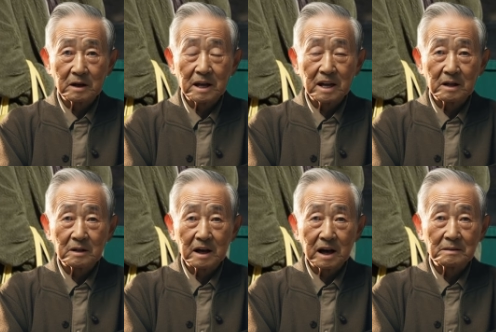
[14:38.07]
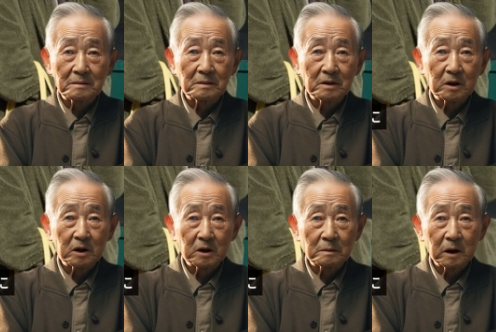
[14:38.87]
得できそうだ、
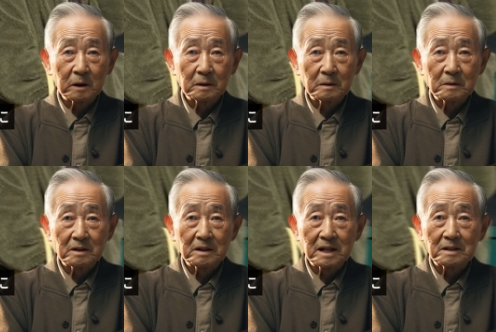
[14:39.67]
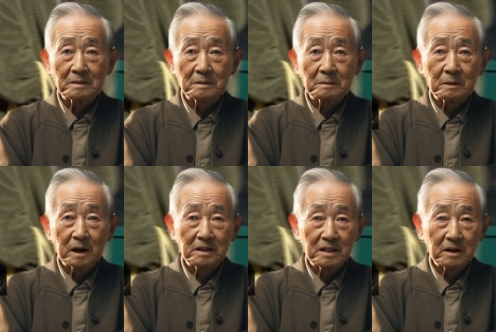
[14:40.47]
という見込みのもとに、眞
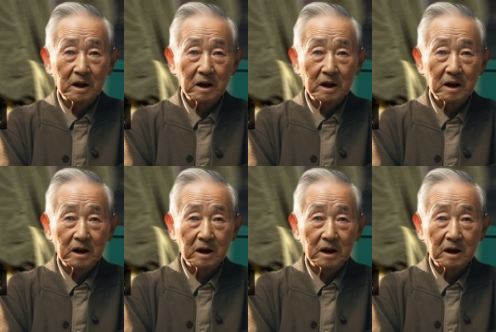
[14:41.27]
子さん